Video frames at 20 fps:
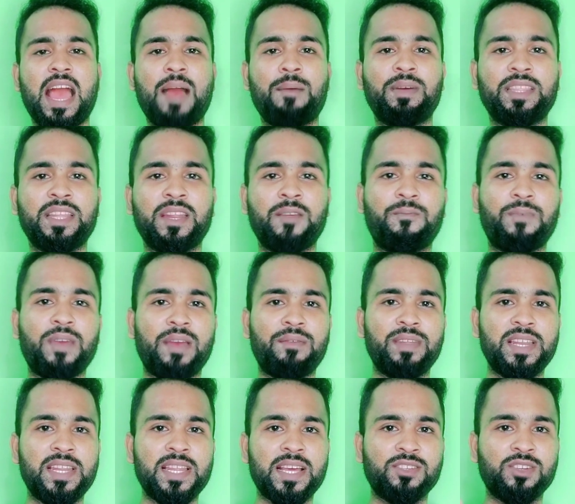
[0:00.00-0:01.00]
আমাদের এই
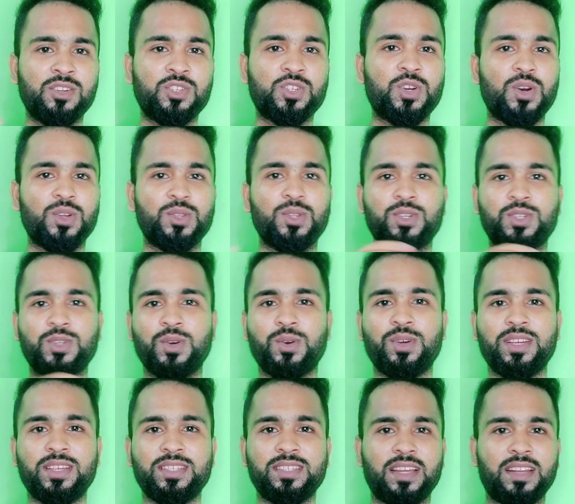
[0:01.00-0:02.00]
ফ্যামিলির একজন সদস্য
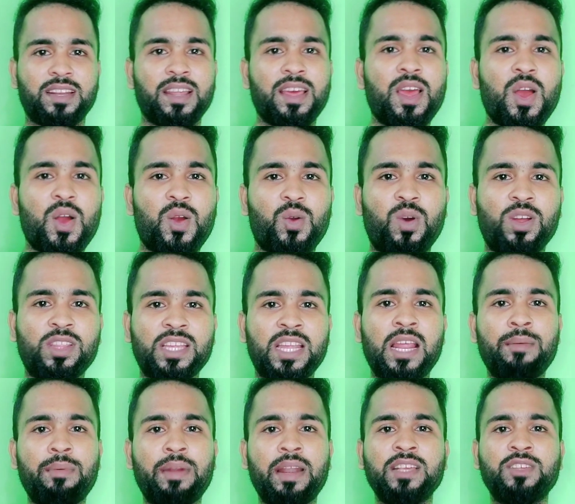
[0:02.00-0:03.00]
হয়ে যান কথা
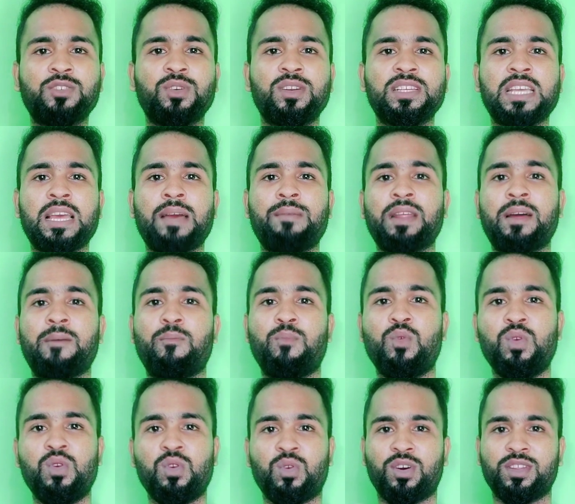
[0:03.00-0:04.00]
না বাড়ায় চলে যাই আমরা
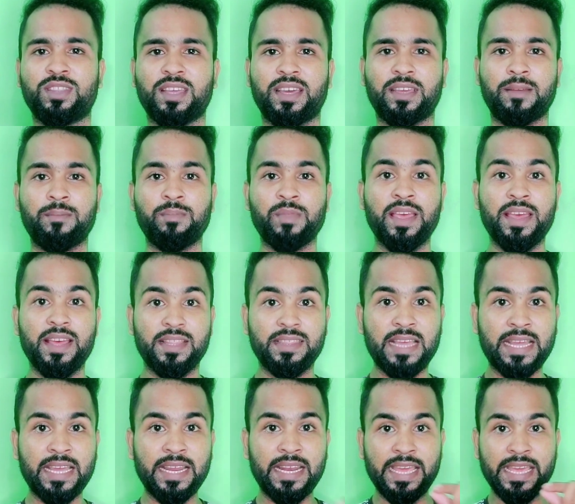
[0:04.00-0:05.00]
মূল কথায়
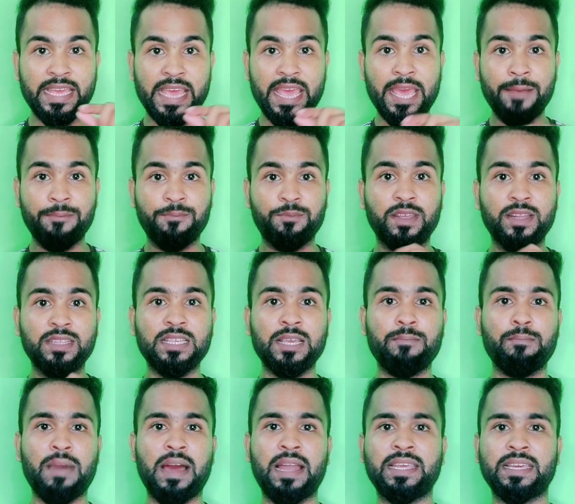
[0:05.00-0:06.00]
দেখেন এই অ্যাপসের যে
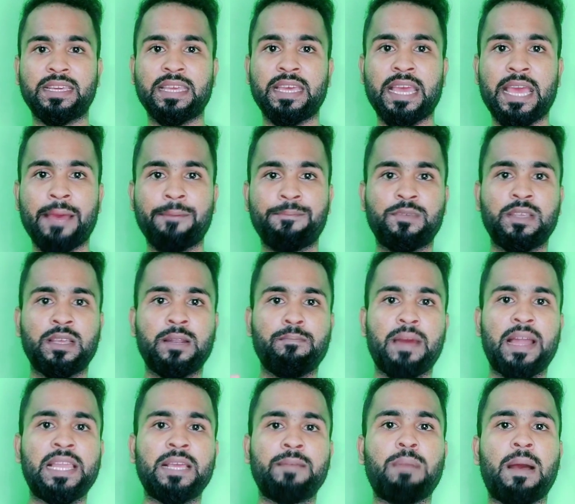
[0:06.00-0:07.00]
মালিক এই অ্যাপসের
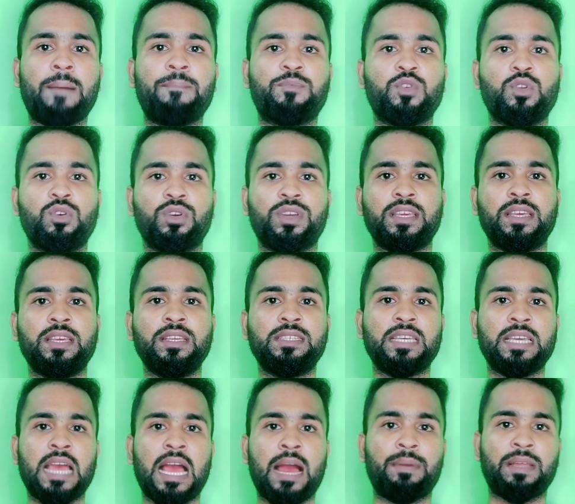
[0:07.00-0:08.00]
মালিক ভাবছিল কি
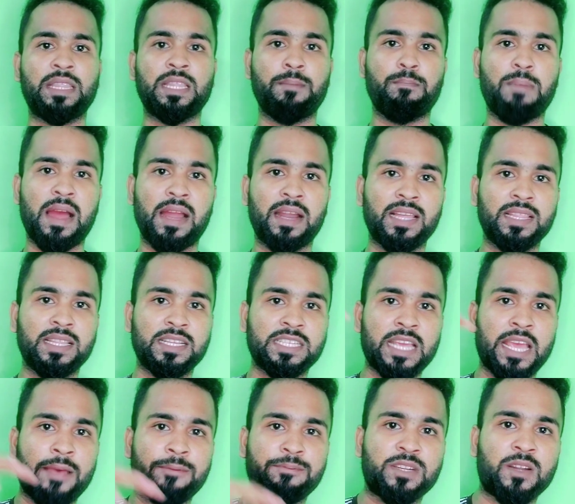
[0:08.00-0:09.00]
যে আমাদের
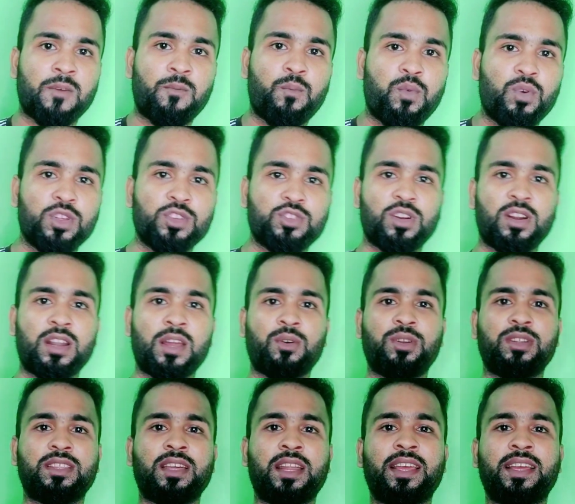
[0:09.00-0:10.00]
বাংলাদেশে অ্যাপসটা পরিচালনা
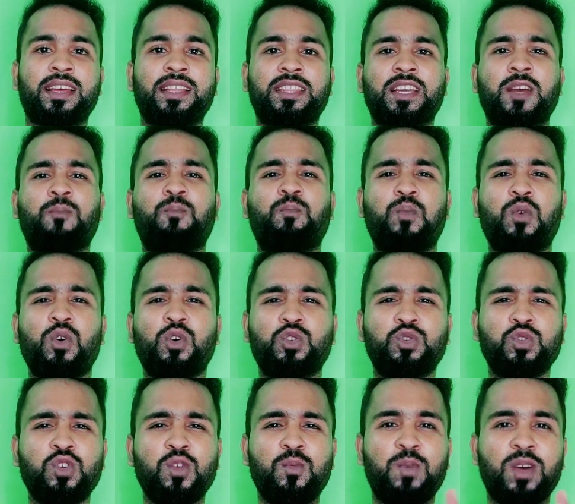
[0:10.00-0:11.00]
করে তারা এখান থেকে
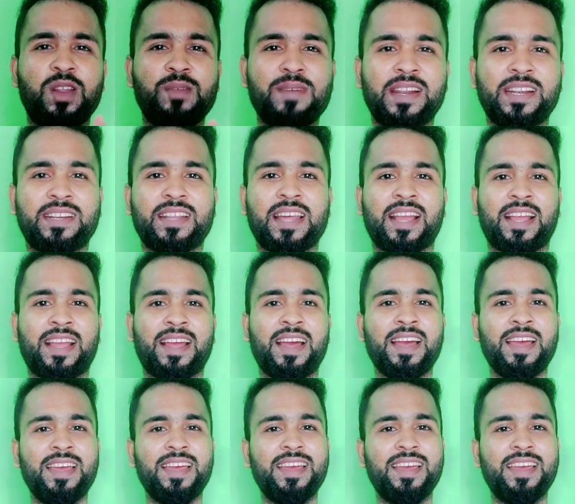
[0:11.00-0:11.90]
প্রচুর পরিমাণ টাকা